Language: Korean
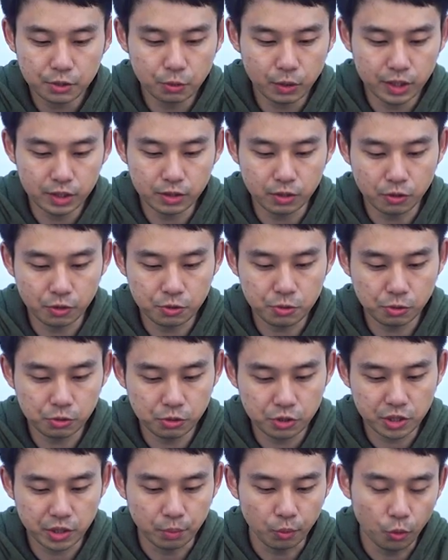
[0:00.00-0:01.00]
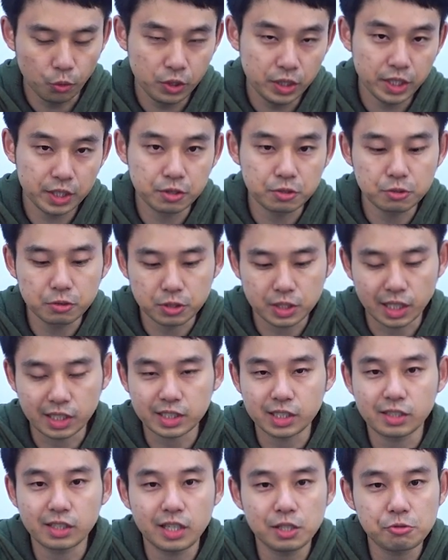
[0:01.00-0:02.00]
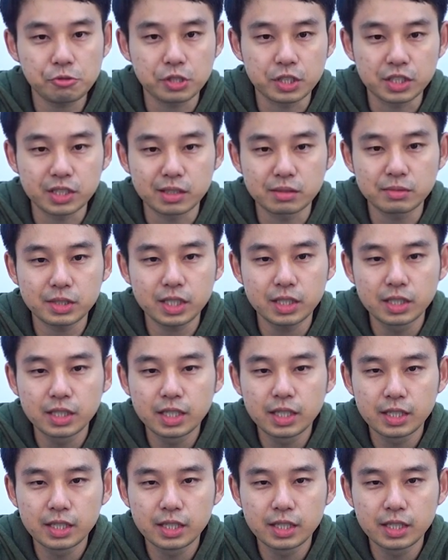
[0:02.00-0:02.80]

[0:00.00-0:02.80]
또한 어느 정도 이제 몰리에도 장착을 할 수 있기 때문에